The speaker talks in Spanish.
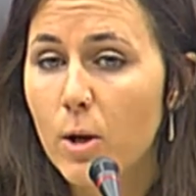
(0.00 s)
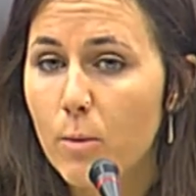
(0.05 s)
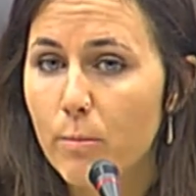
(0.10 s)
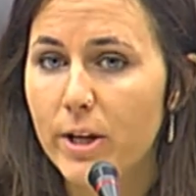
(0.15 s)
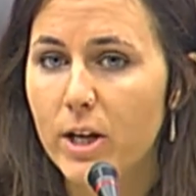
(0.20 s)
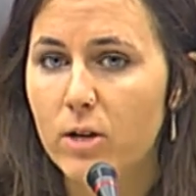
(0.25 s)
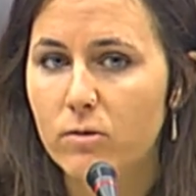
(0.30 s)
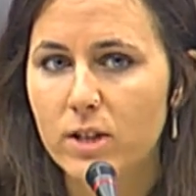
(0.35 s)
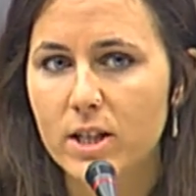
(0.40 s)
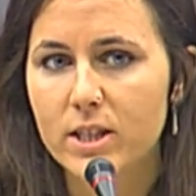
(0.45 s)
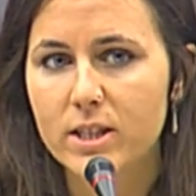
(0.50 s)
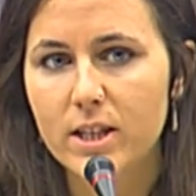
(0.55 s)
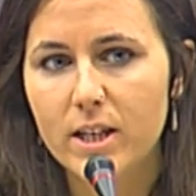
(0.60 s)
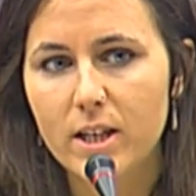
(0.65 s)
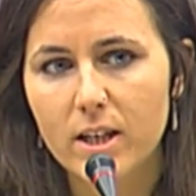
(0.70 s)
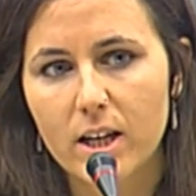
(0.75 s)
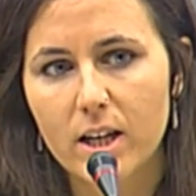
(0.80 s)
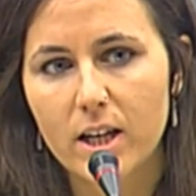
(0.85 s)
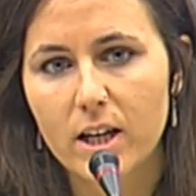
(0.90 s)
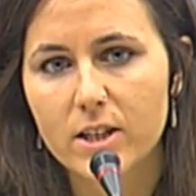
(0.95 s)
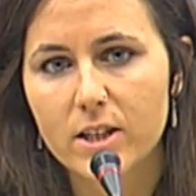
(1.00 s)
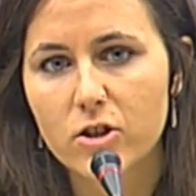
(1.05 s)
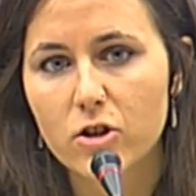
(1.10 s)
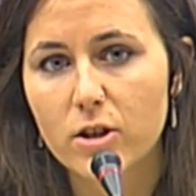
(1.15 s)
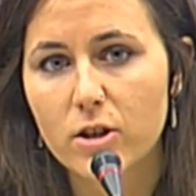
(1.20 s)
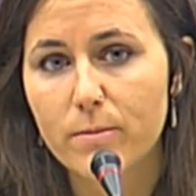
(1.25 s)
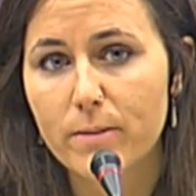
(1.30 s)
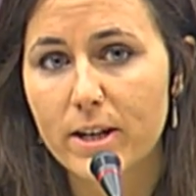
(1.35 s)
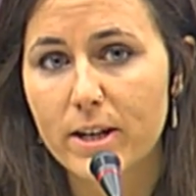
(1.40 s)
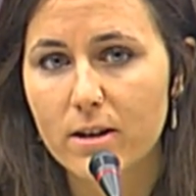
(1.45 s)
Pero aún así, el
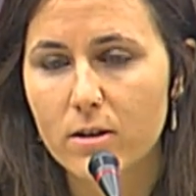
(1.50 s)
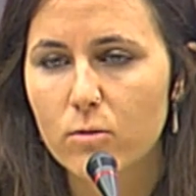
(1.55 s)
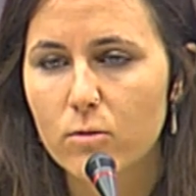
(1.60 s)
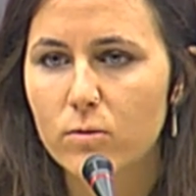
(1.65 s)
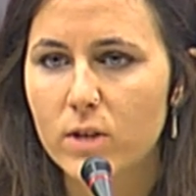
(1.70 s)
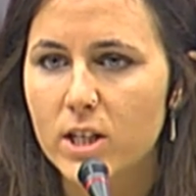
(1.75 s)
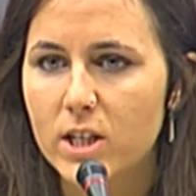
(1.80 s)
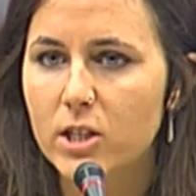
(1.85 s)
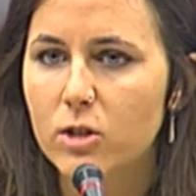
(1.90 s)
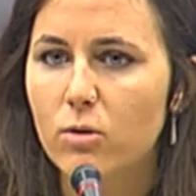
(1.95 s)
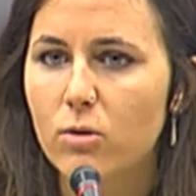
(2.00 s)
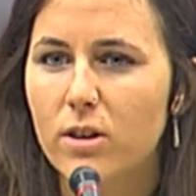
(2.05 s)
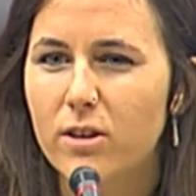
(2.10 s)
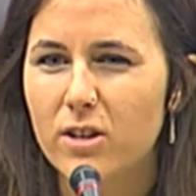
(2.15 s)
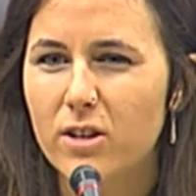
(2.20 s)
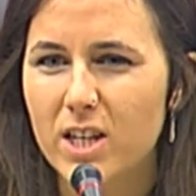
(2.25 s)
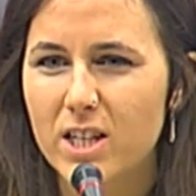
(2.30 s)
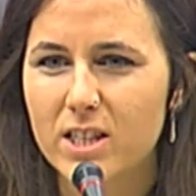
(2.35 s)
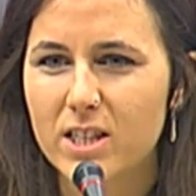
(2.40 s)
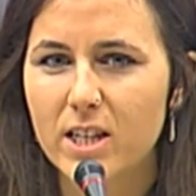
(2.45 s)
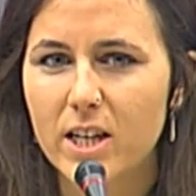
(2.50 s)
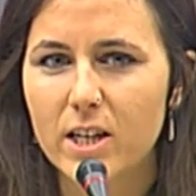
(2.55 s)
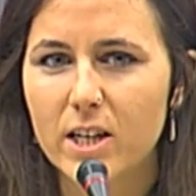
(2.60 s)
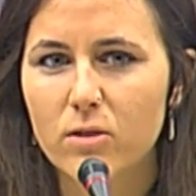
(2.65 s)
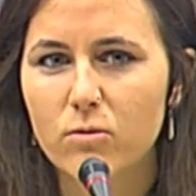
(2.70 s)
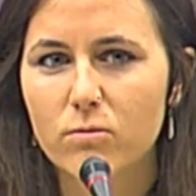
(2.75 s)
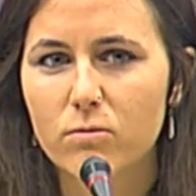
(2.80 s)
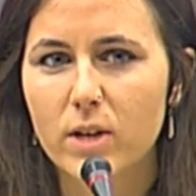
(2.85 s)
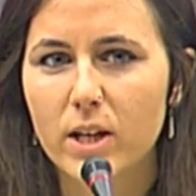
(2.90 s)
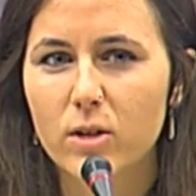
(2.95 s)
hecho de ver una situación así
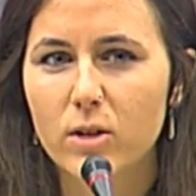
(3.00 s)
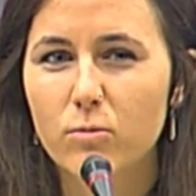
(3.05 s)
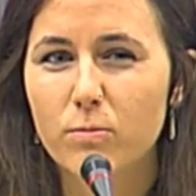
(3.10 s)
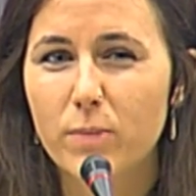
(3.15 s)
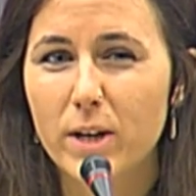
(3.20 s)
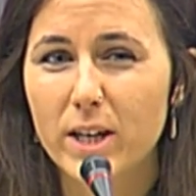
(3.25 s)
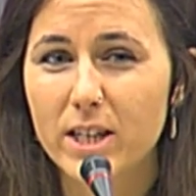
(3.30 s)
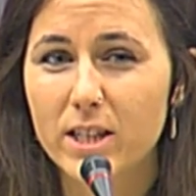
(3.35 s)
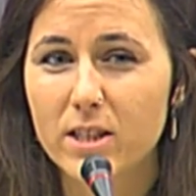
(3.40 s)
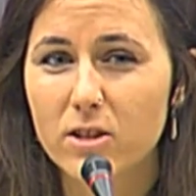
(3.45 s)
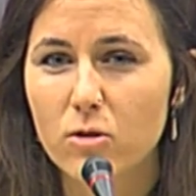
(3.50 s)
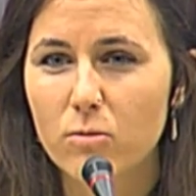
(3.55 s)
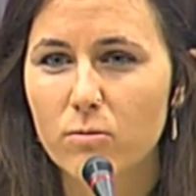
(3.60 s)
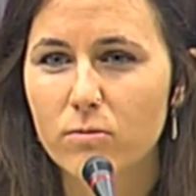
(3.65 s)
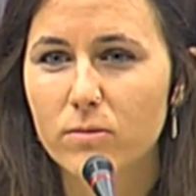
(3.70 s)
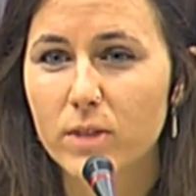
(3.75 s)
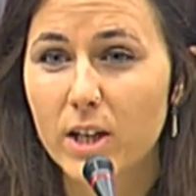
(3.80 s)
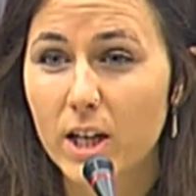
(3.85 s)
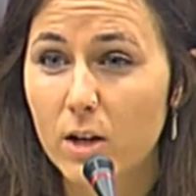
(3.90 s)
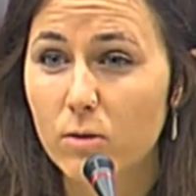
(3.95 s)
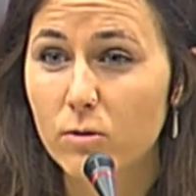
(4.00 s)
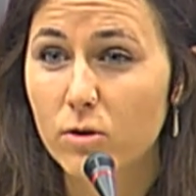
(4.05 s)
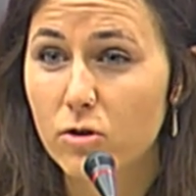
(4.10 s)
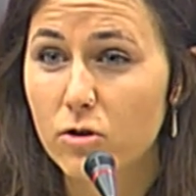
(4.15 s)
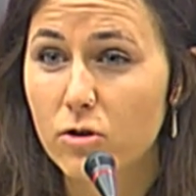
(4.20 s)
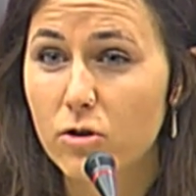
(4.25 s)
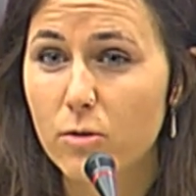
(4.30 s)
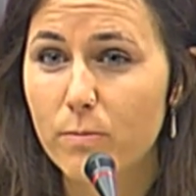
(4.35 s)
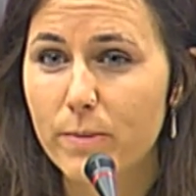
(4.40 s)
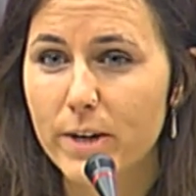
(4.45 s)
en un, país como de la
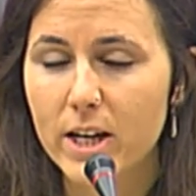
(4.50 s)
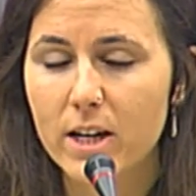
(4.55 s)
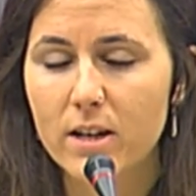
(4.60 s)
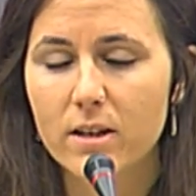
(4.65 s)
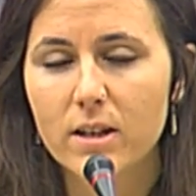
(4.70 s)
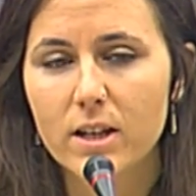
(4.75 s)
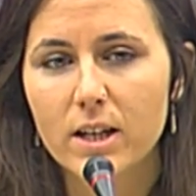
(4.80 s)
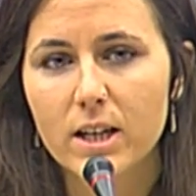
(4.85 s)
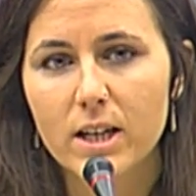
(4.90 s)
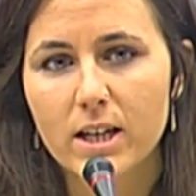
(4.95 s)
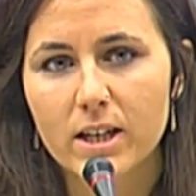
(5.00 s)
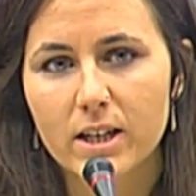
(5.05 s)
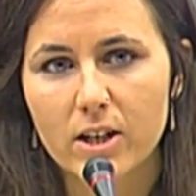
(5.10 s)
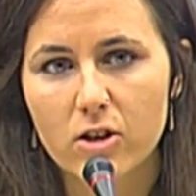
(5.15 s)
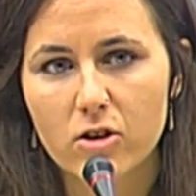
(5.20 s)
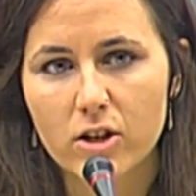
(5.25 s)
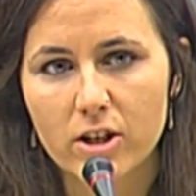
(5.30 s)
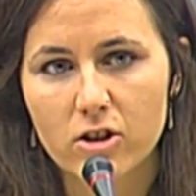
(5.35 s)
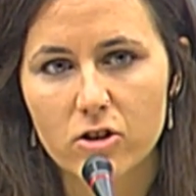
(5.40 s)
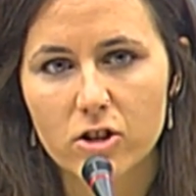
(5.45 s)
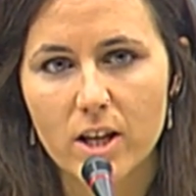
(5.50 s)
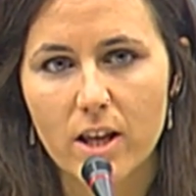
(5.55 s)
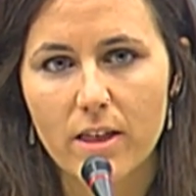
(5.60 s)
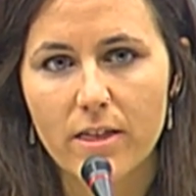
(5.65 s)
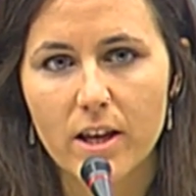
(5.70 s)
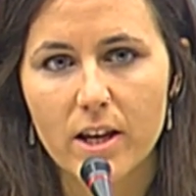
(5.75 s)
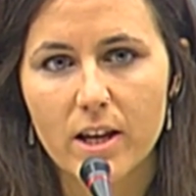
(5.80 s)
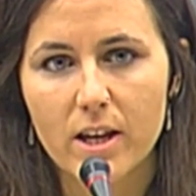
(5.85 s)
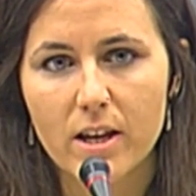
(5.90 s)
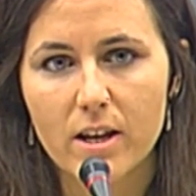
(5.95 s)
Unión Europea creo que nos
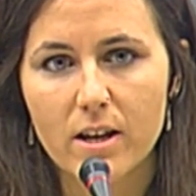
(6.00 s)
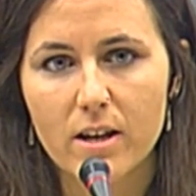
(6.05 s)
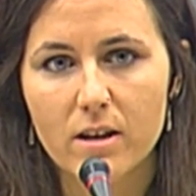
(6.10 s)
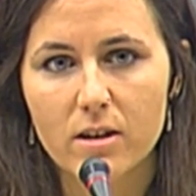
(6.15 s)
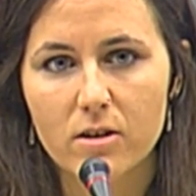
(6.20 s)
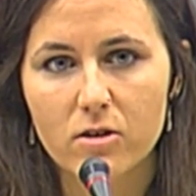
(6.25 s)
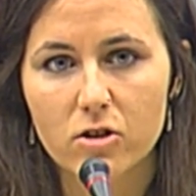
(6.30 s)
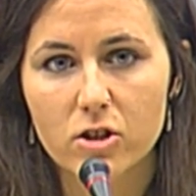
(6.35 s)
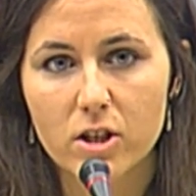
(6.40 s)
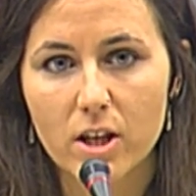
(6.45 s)
hace